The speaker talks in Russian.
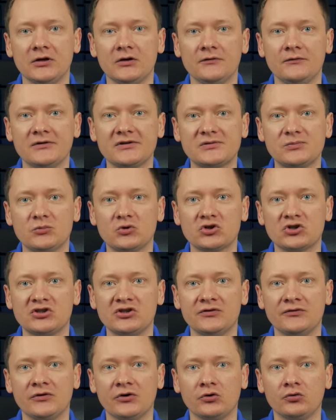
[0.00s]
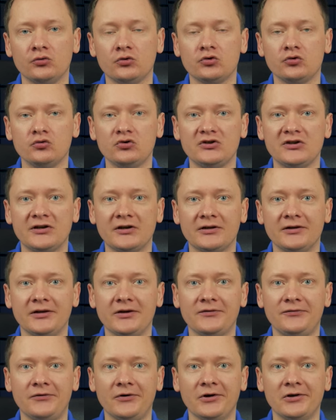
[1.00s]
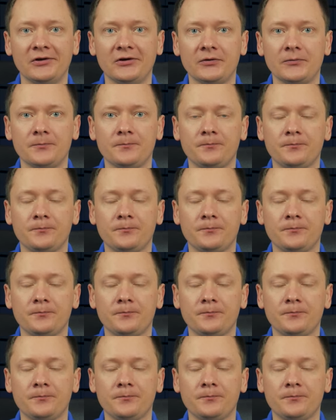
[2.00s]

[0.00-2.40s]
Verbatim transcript: вы сможете вернуть утерянные файлы.